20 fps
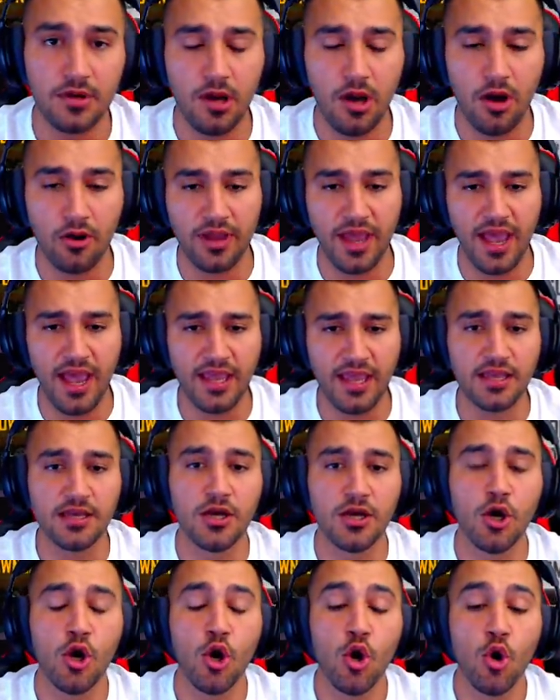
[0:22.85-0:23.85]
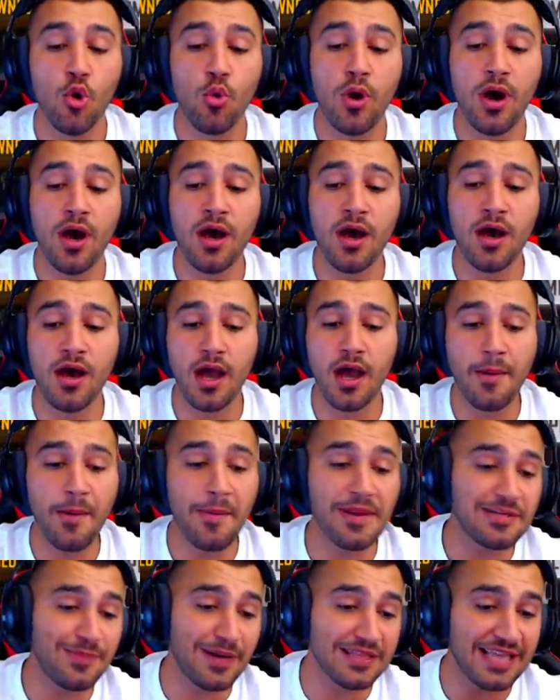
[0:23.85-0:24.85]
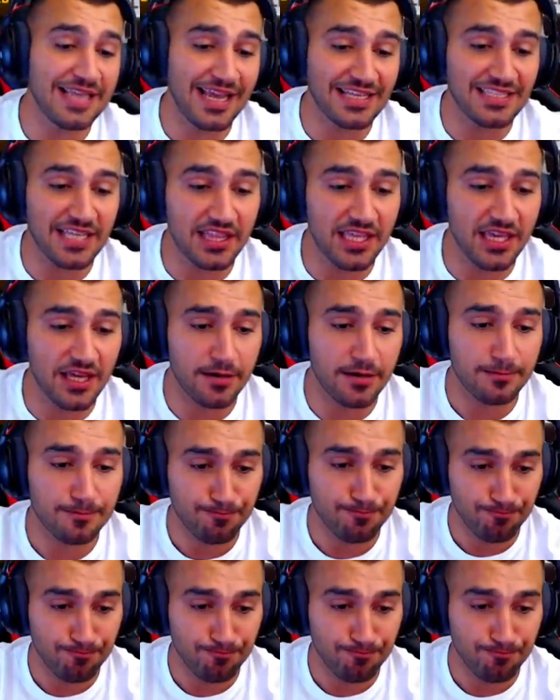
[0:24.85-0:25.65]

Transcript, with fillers: اوكي وقبل ما مقطع يا اساطير